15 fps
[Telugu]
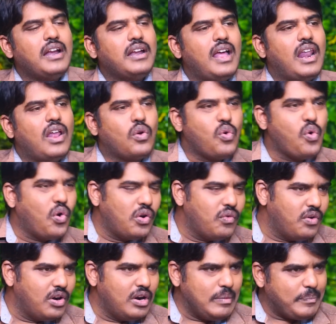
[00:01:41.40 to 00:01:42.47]
అంటే అలా కోడ్
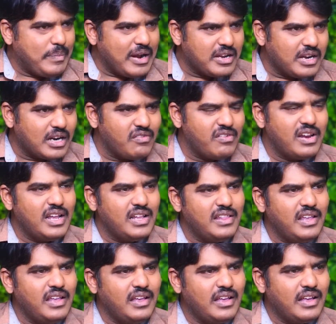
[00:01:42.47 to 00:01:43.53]
వర్డ్ పెట్టడం
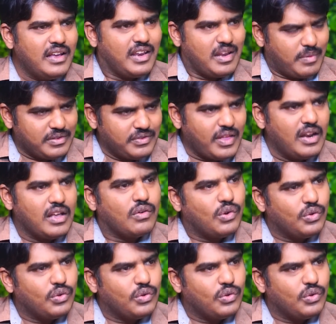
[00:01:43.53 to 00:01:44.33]
అనేది నిబంధనలకు